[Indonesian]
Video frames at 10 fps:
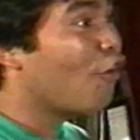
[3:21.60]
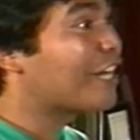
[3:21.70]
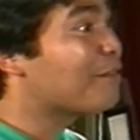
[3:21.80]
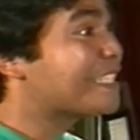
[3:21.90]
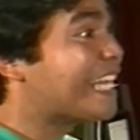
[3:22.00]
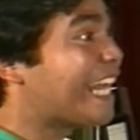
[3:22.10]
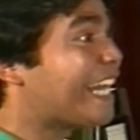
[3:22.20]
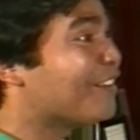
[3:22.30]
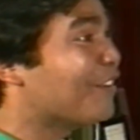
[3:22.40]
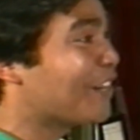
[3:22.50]
orang berjalan,
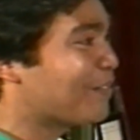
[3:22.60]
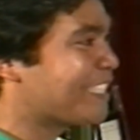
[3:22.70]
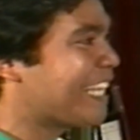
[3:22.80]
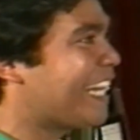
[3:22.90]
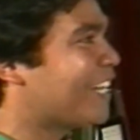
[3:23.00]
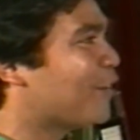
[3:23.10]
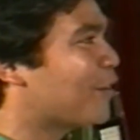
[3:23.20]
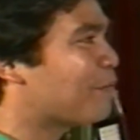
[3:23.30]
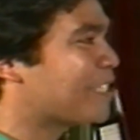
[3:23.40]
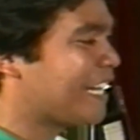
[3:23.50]
orang berjalan,
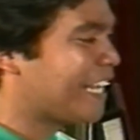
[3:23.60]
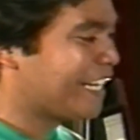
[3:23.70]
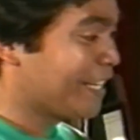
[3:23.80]
orang berjalan.